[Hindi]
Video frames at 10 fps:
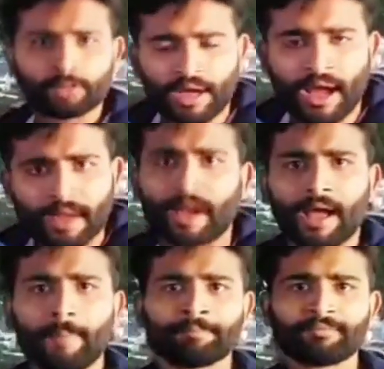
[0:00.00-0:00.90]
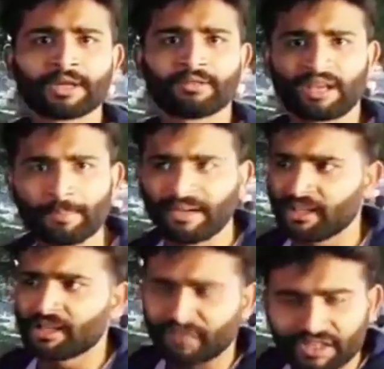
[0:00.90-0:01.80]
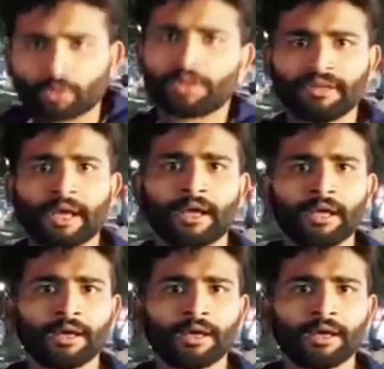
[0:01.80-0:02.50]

तूने खाना खाया तेरी बेटी की फीस हुई हुई है